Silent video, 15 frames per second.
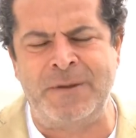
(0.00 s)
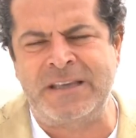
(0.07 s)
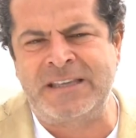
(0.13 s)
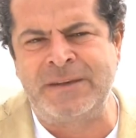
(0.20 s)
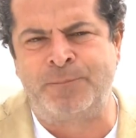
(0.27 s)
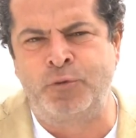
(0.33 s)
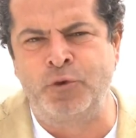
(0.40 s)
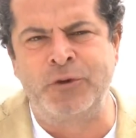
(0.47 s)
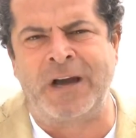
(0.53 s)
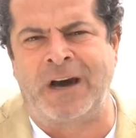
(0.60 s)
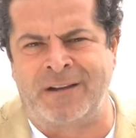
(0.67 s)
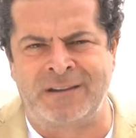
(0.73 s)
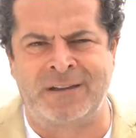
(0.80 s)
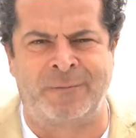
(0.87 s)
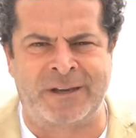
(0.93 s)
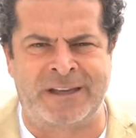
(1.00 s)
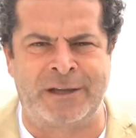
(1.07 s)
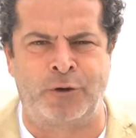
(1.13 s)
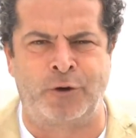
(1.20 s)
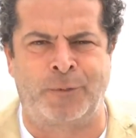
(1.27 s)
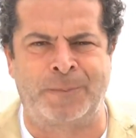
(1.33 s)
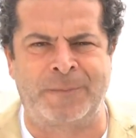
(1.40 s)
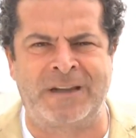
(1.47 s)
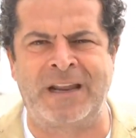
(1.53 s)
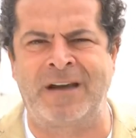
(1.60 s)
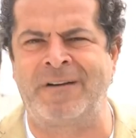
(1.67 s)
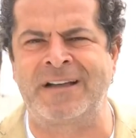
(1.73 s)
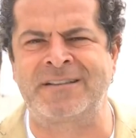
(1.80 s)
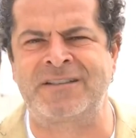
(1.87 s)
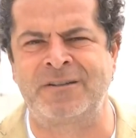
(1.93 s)
Peki bu ne anlama geliyor?
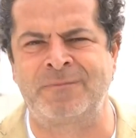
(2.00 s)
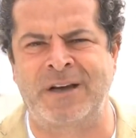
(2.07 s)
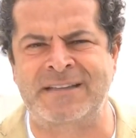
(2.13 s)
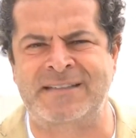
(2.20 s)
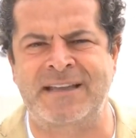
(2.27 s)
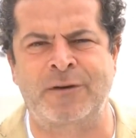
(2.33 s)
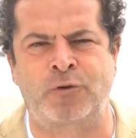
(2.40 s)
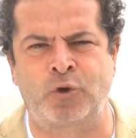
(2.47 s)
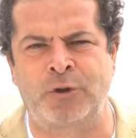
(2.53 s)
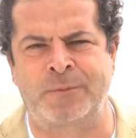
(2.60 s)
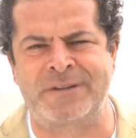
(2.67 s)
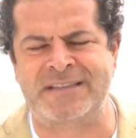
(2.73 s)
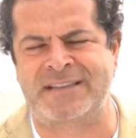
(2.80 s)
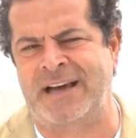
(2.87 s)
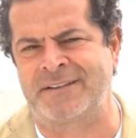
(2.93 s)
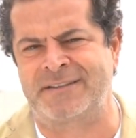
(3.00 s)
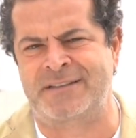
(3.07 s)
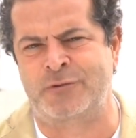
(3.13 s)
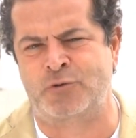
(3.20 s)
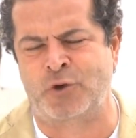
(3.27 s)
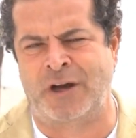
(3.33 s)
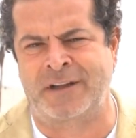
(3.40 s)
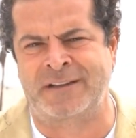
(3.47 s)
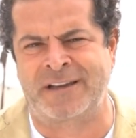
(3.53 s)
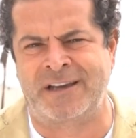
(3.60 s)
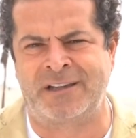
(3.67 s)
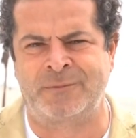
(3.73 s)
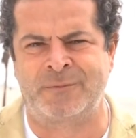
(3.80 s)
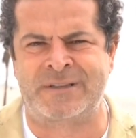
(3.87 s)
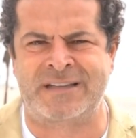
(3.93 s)
Levent Yılmaz ekonomist kendisi şu
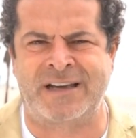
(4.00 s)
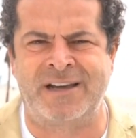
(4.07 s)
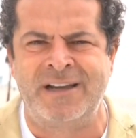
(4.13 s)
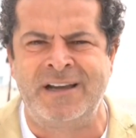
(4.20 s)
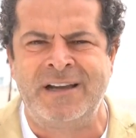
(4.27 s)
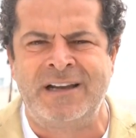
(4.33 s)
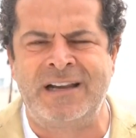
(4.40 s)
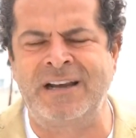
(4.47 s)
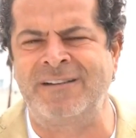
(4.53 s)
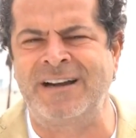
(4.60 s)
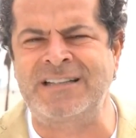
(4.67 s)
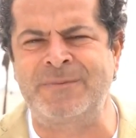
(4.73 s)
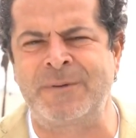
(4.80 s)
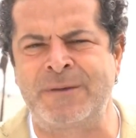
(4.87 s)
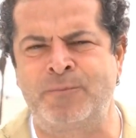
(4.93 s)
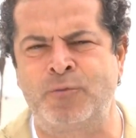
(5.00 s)
anda yayınımızda. Levent